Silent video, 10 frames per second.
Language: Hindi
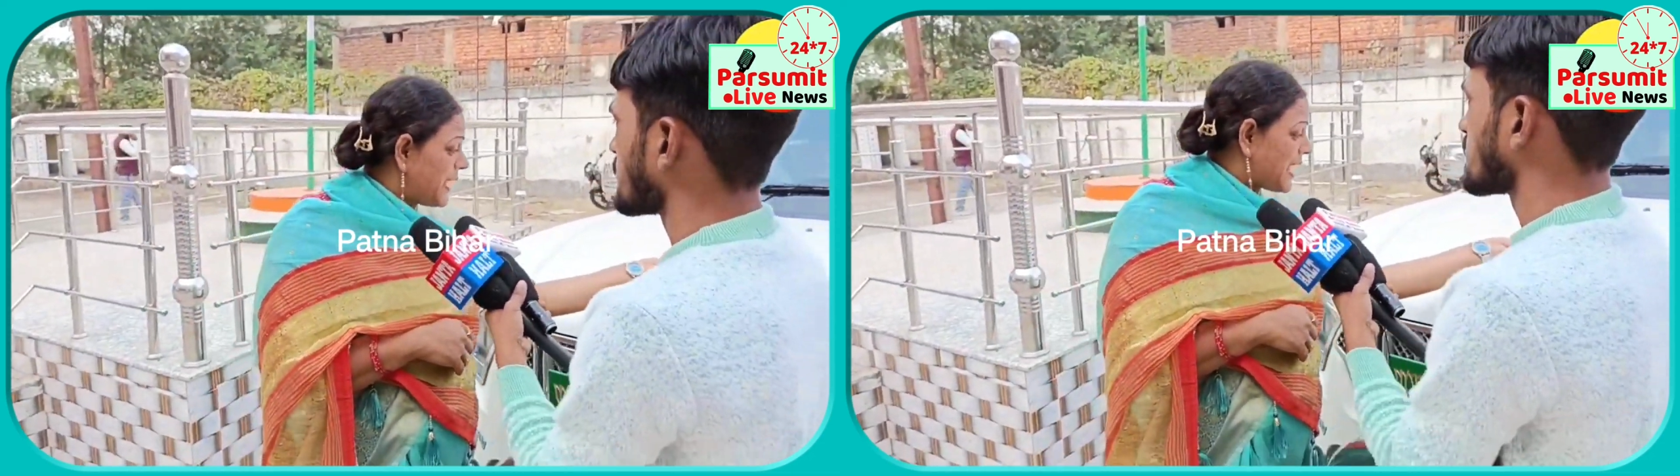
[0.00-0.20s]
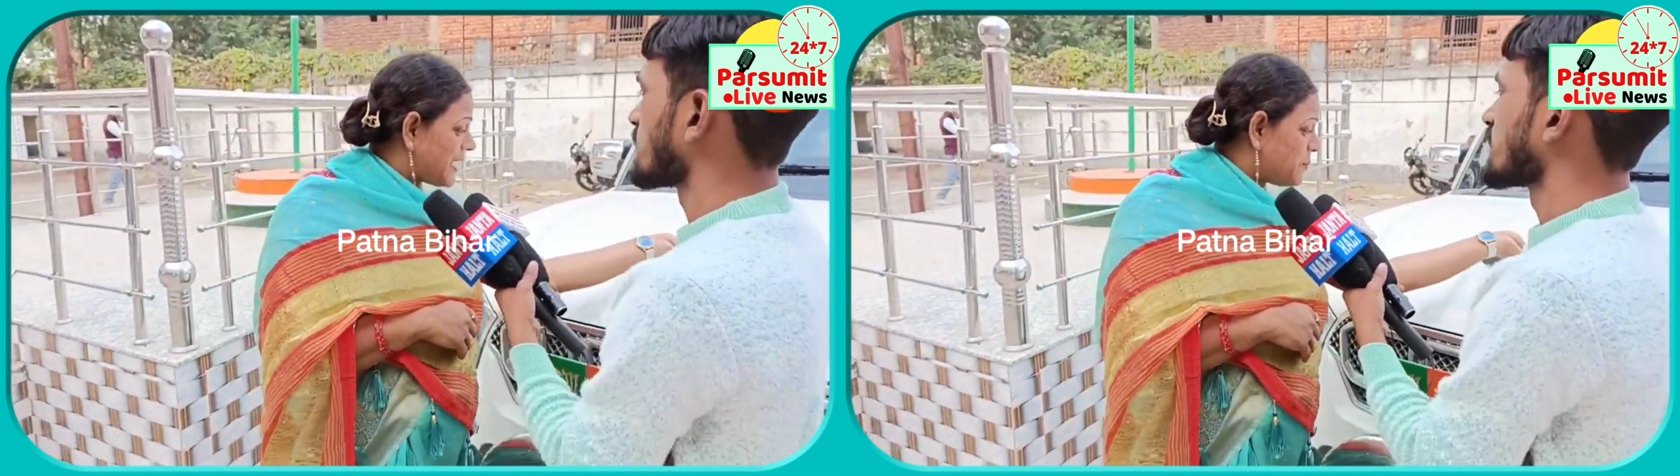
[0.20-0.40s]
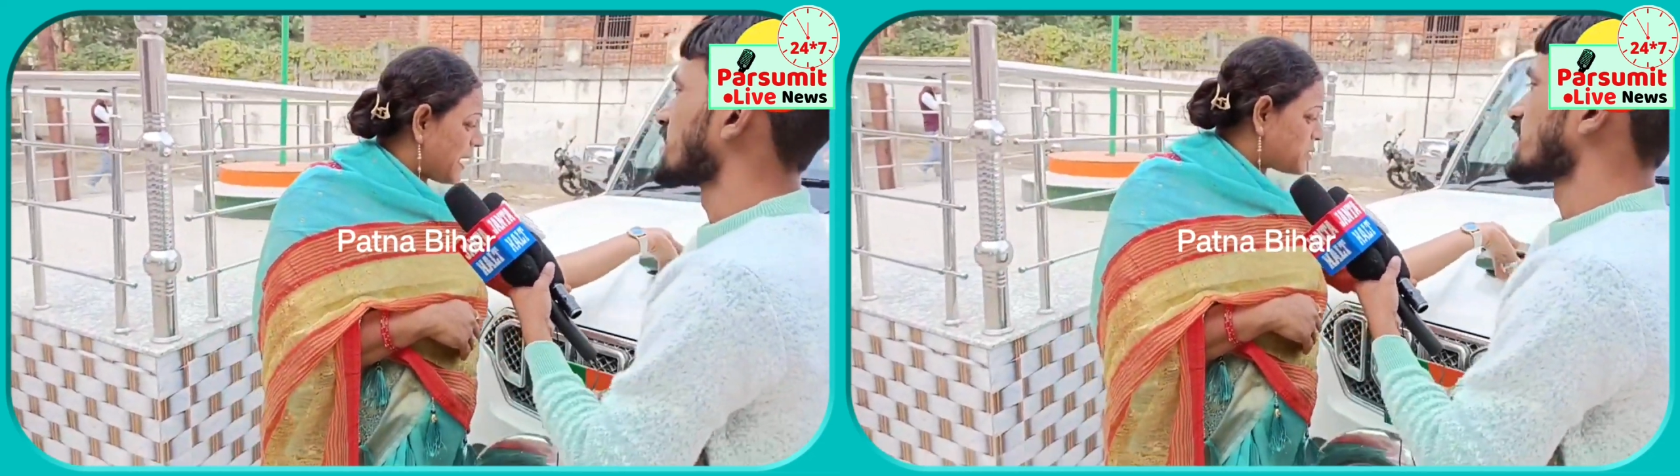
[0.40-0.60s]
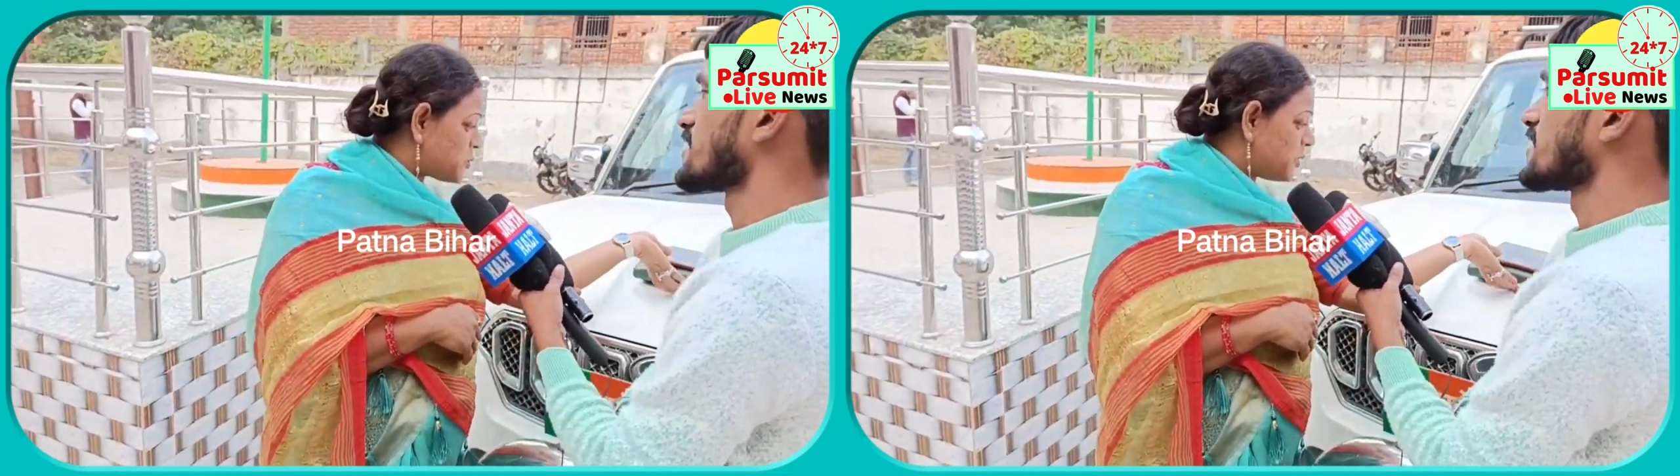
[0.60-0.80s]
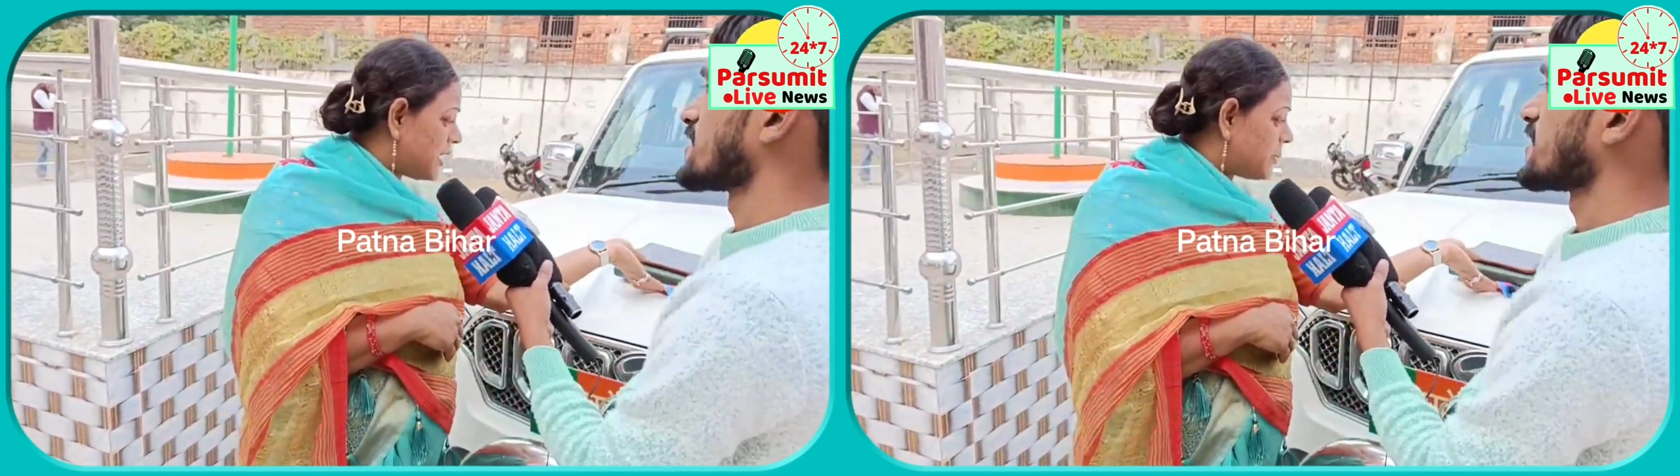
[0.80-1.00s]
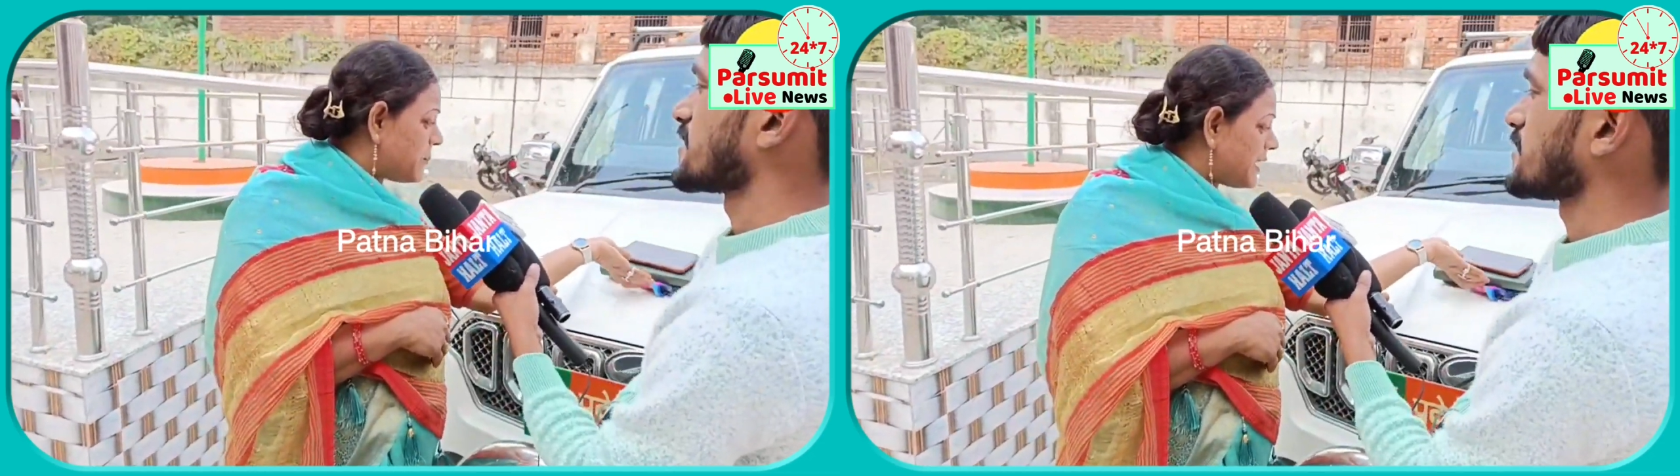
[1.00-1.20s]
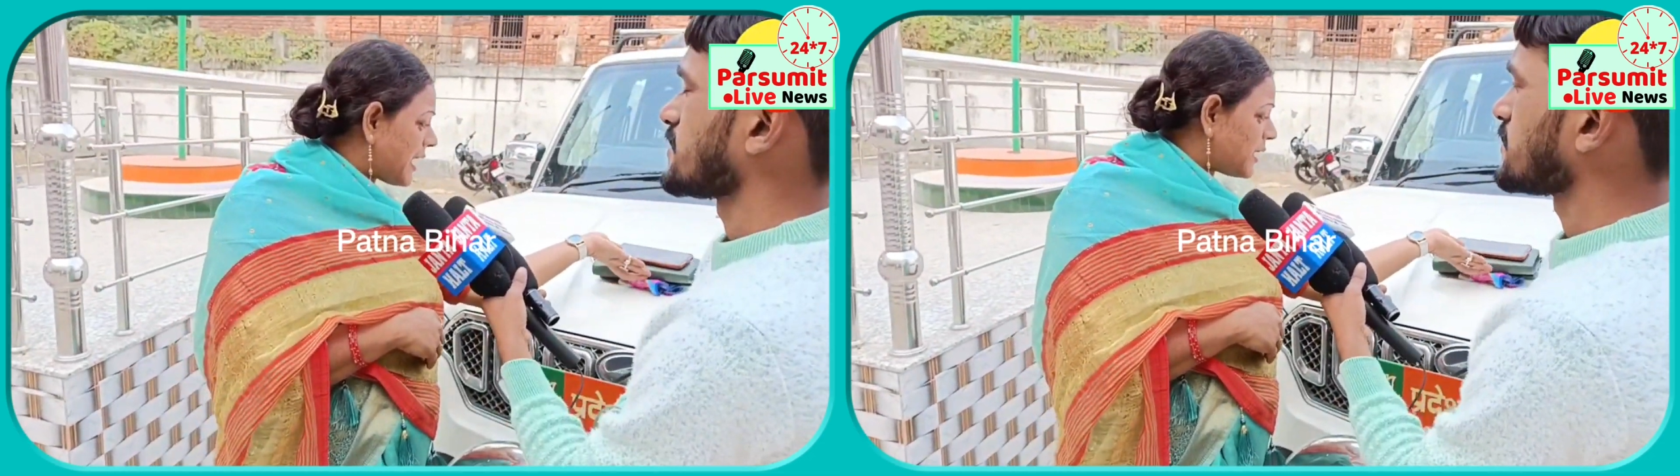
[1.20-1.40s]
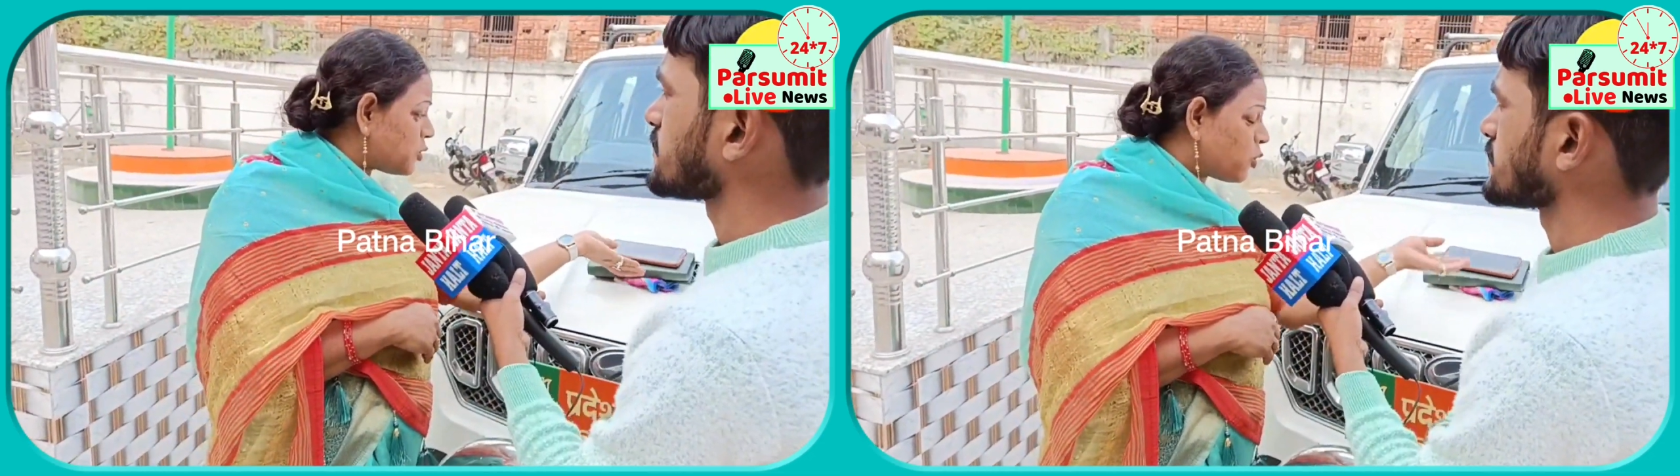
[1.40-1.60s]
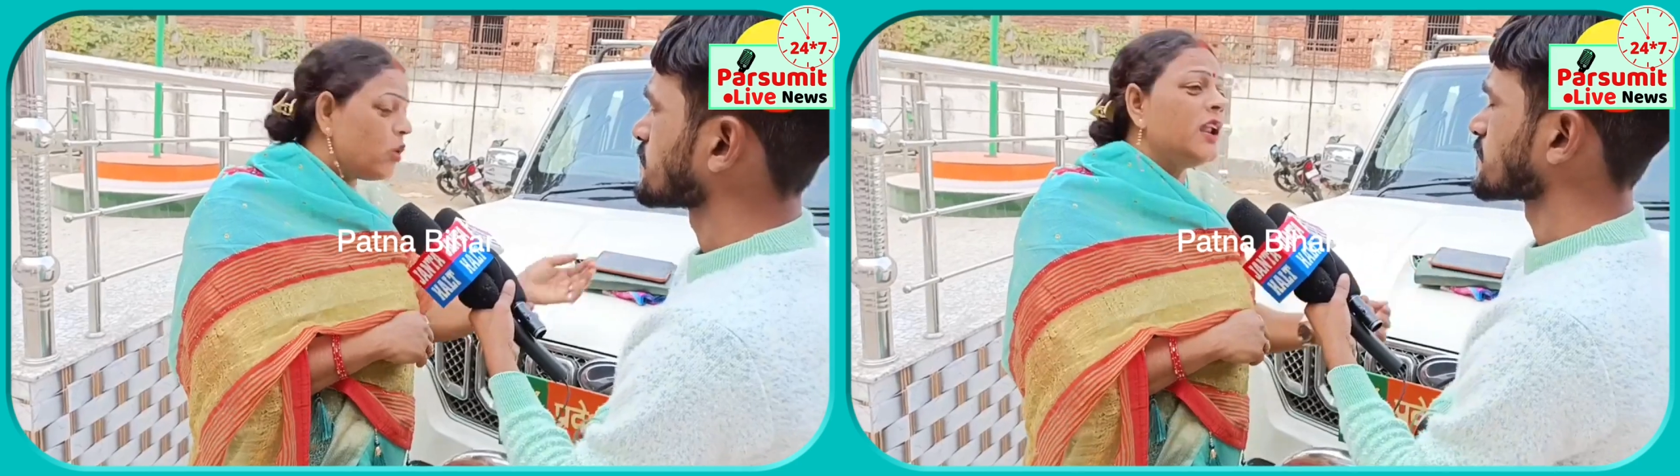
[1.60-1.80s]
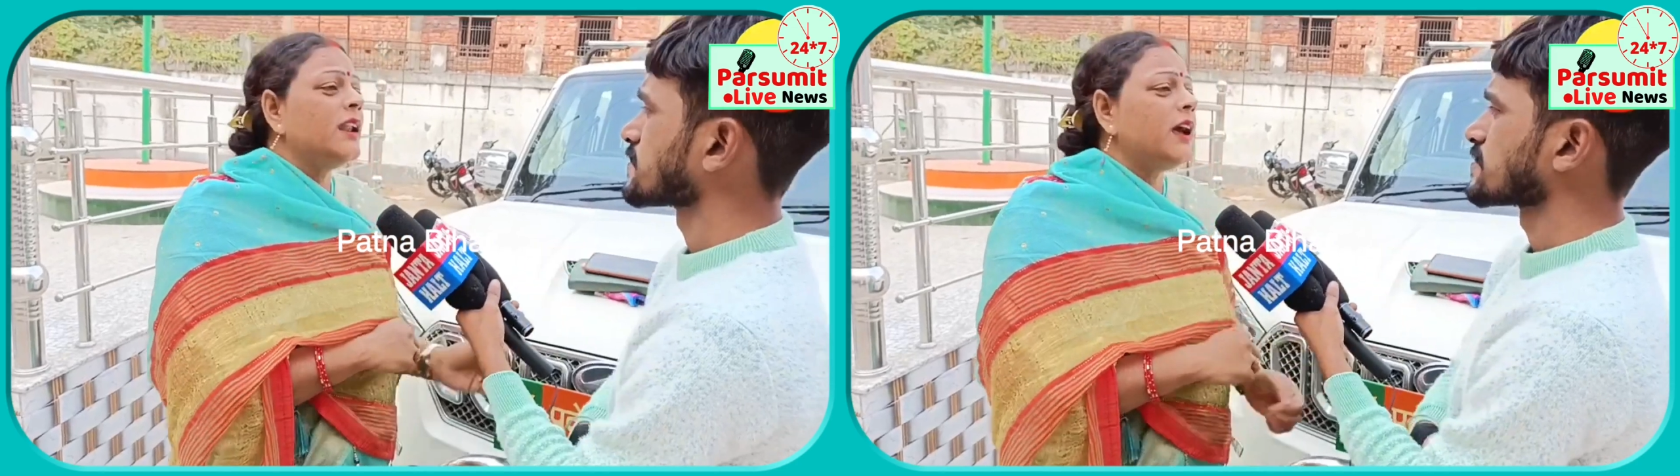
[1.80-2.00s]
तो पिटारा की बात सुनिए पिटारा तो
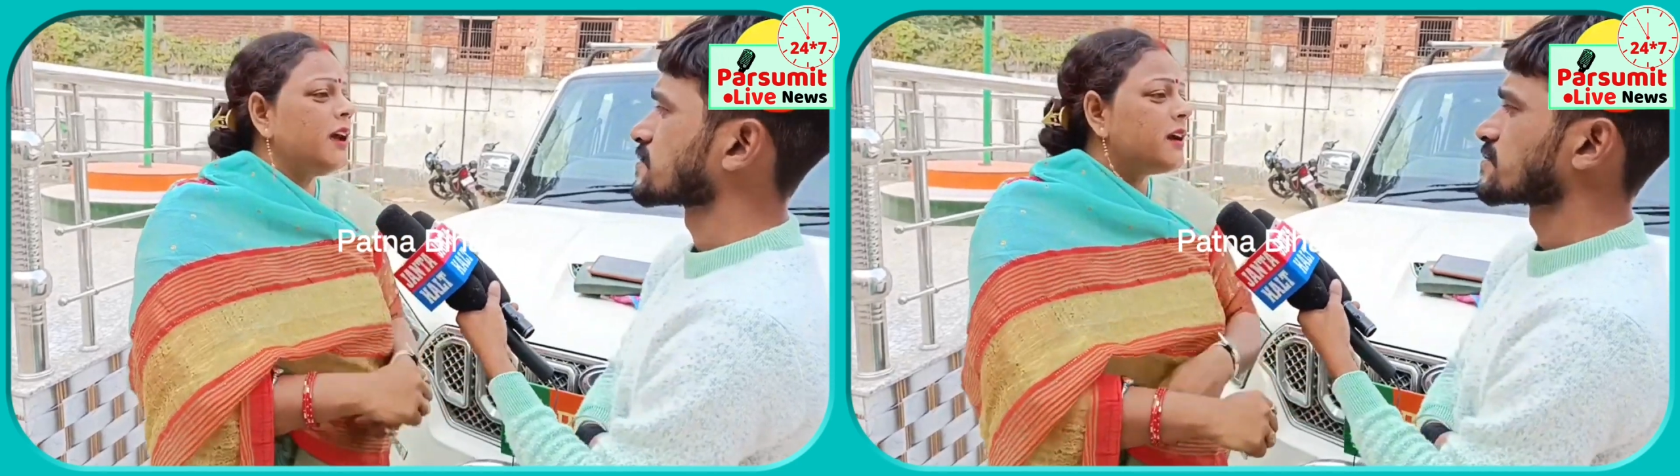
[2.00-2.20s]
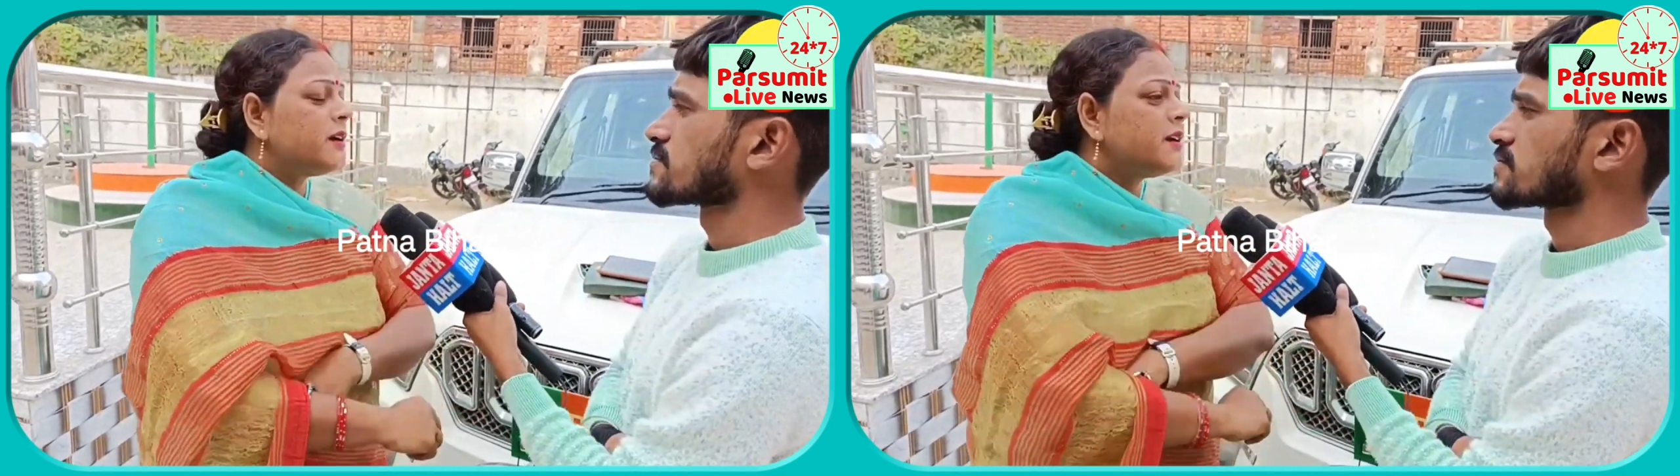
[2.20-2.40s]
खोले ना